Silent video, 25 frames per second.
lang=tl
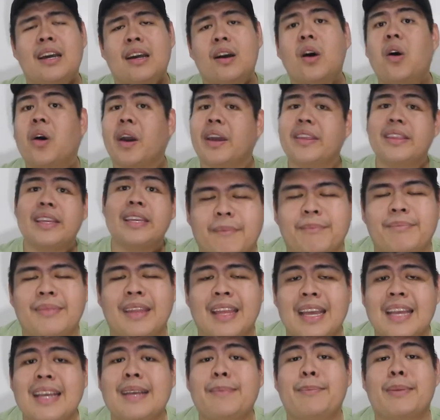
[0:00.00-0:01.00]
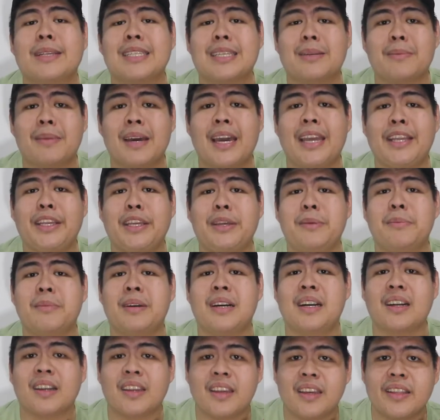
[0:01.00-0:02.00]
okay din na pasamahin yung
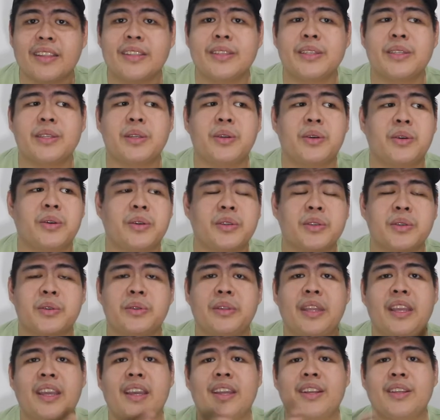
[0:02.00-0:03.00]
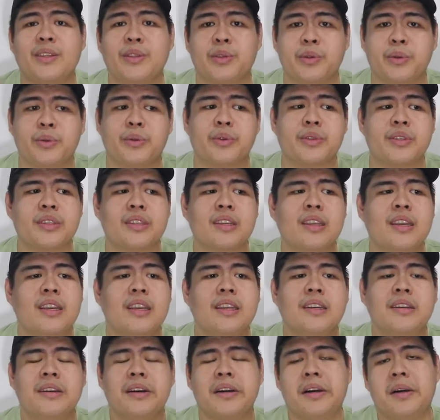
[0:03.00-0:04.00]
mga kids nyo so they can choose.
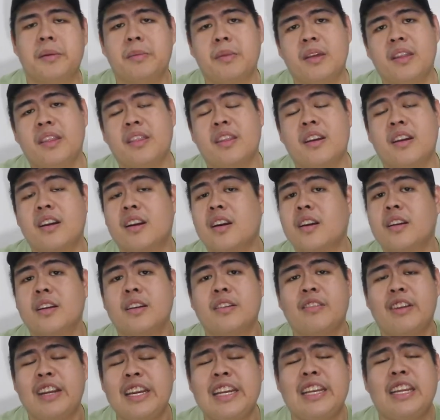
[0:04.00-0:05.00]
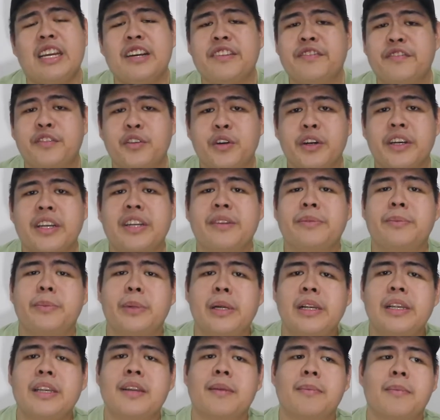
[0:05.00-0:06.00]
Um, and there are really
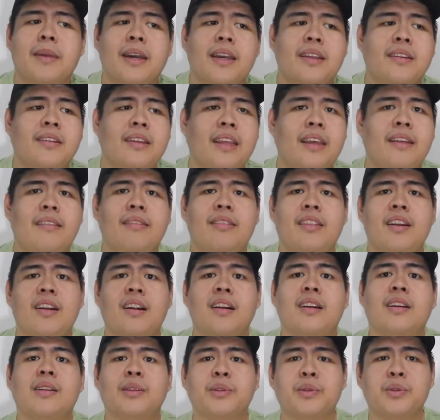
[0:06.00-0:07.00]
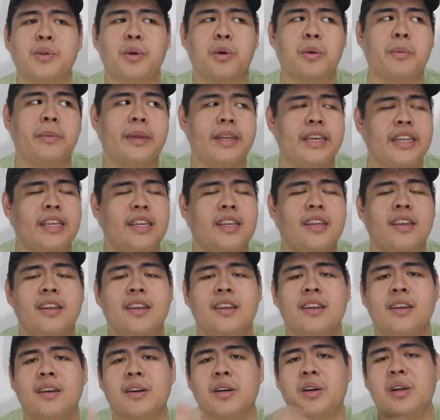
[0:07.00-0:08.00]
affordable naman. And there are so many
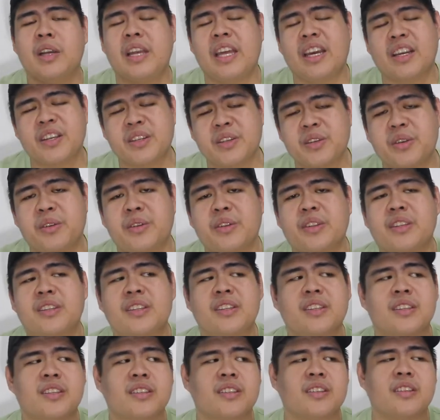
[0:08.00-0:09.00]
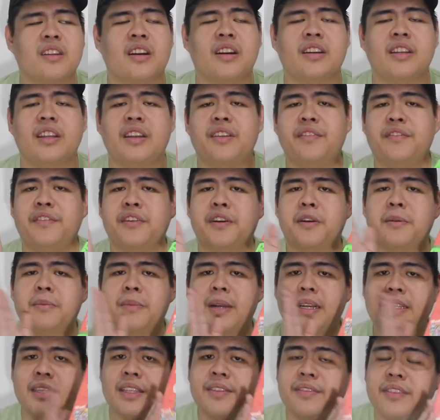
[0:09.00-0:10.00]
collections starting from
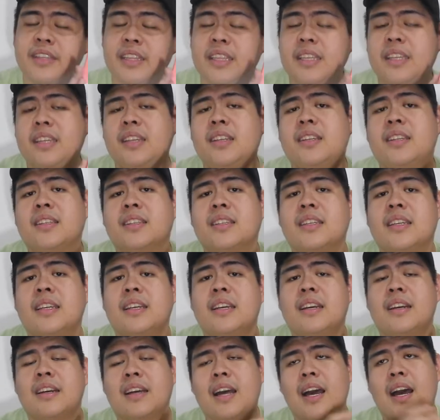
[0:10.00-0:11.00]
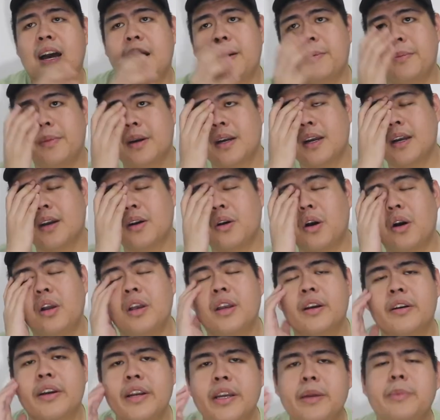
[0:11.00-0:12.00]
activities, uh, mga
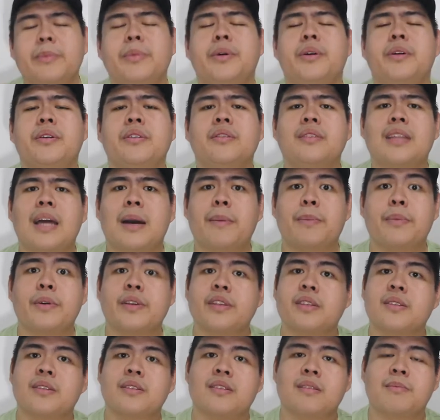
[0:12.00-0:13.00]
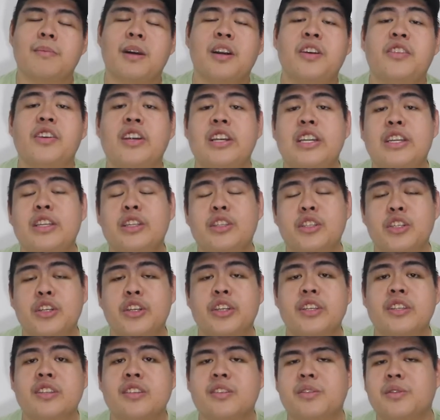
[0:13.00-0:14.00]
coloring book, tapos mga
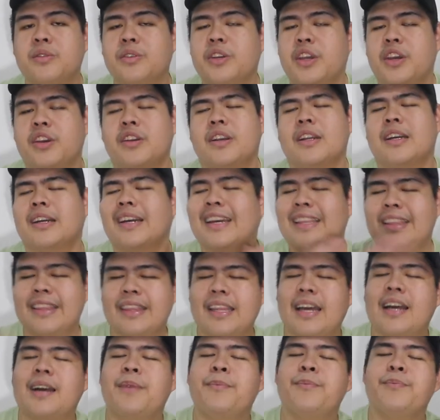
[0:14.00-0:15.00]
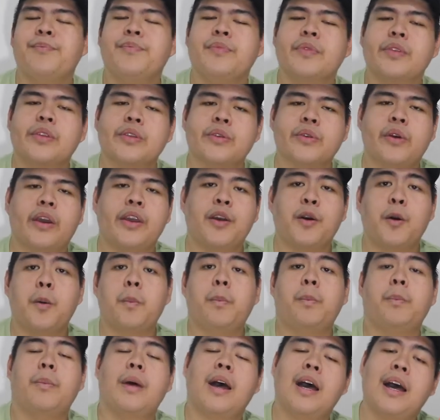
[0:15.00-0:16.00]
religious. So yun, ang ganda. So I
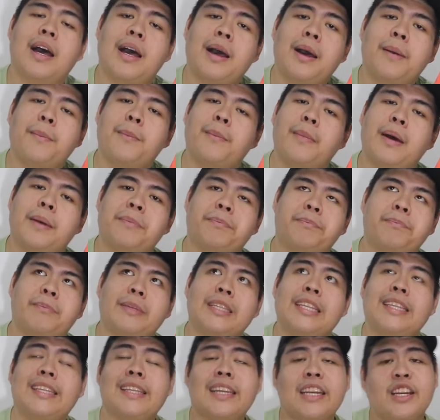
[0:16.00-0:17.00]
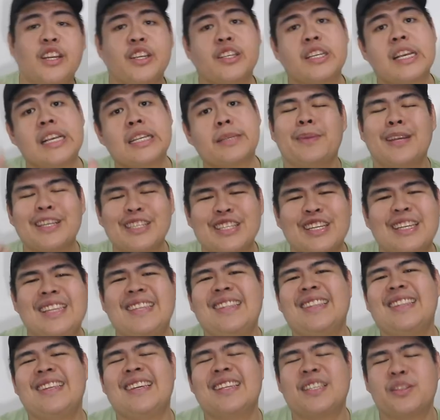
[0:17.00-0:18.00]
hope uh, madadala yun siya,
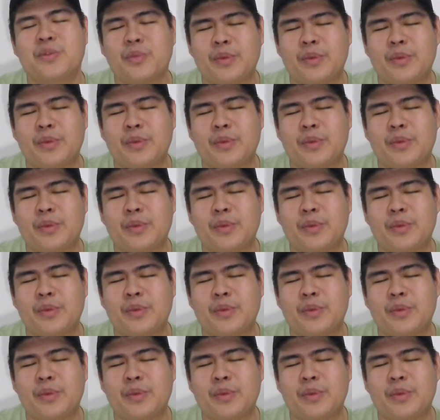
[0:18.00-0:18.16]
especially this